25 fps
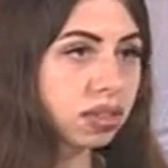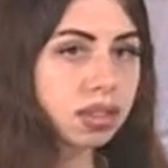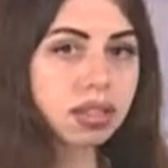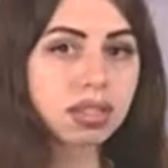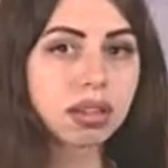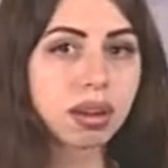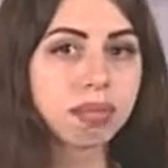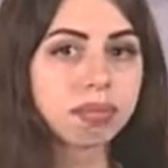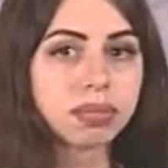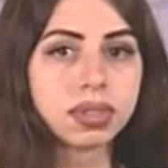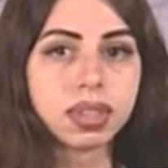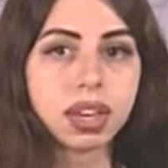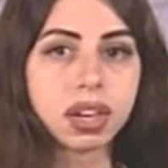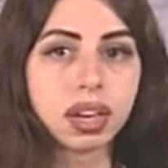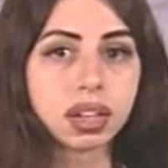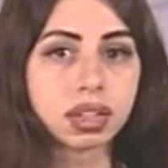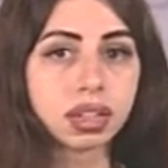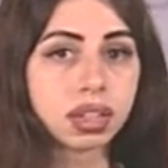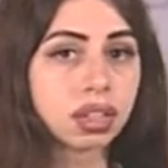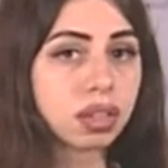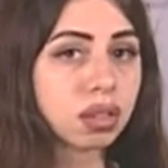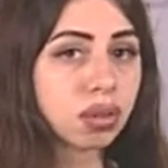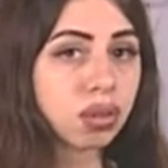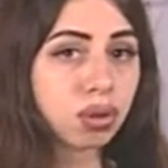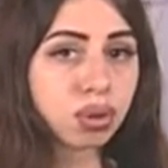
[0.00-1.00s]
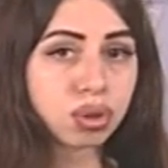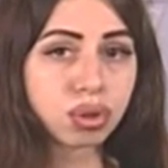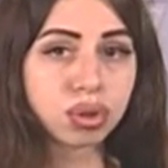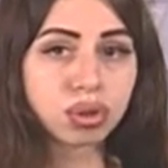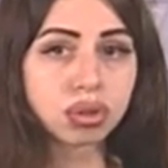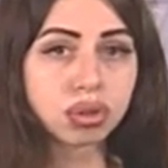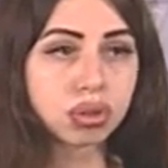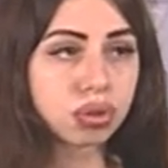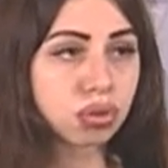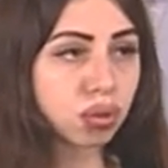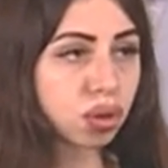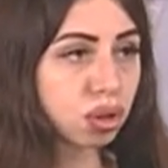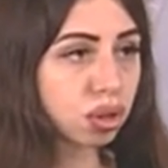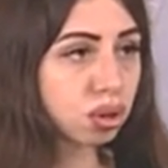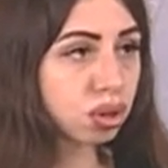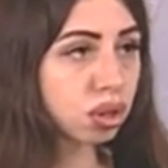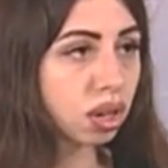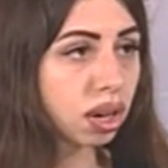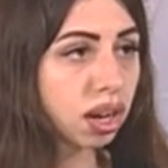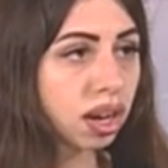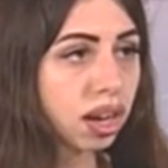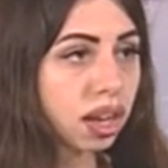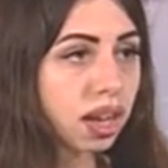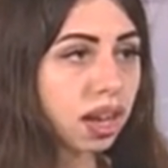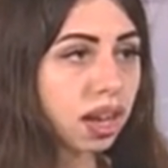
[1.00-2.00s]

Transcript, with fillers: На самом деле это не очень сложно,